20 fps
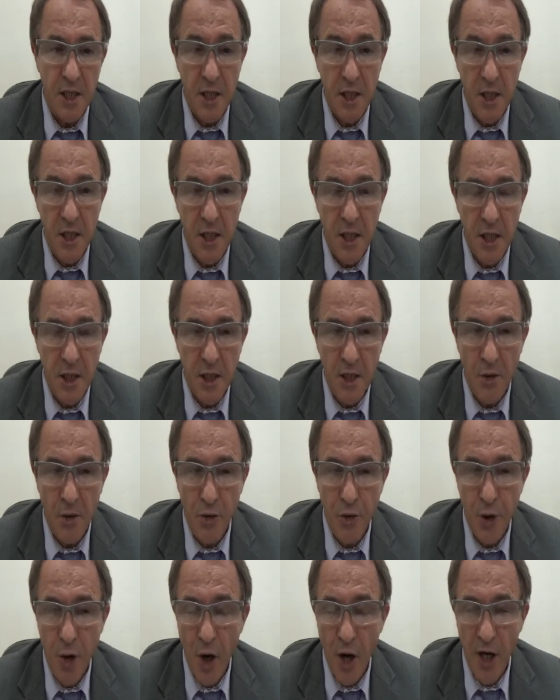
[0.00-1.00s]
que
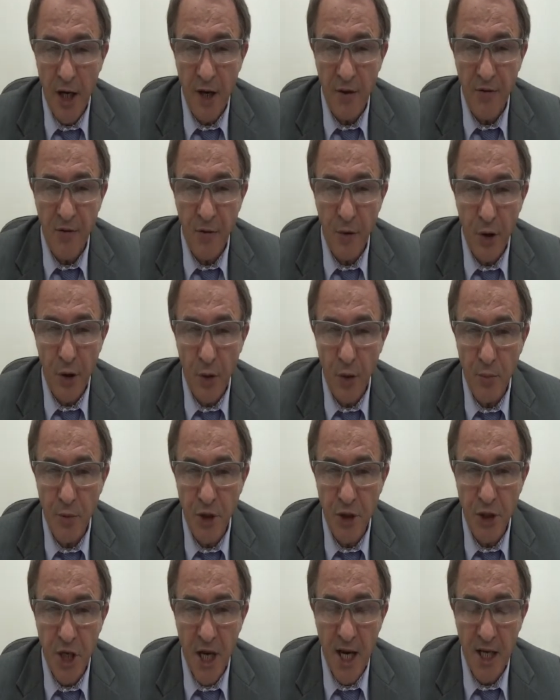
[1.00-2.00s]
outrora foram
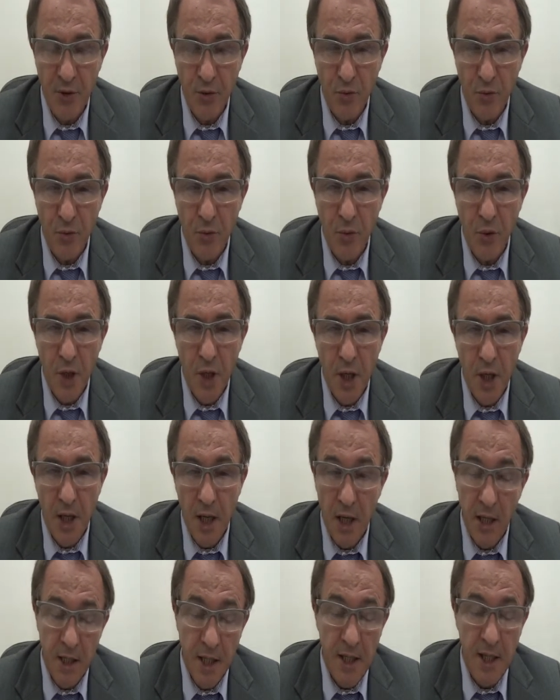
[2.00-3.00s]
objeto
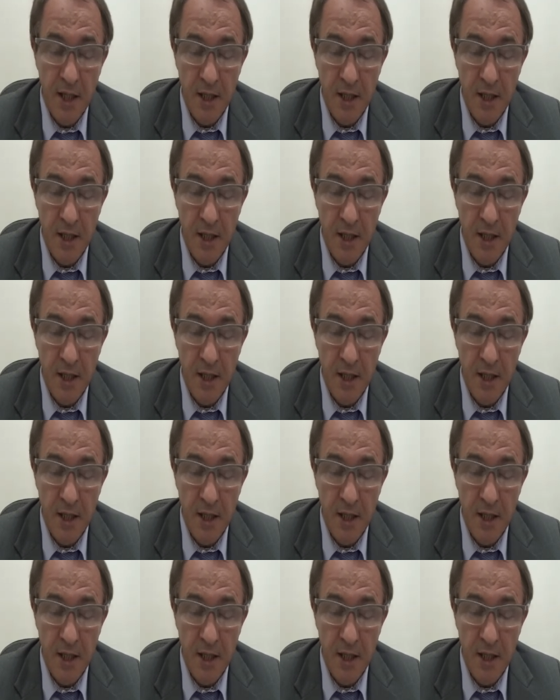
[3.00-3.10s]
é,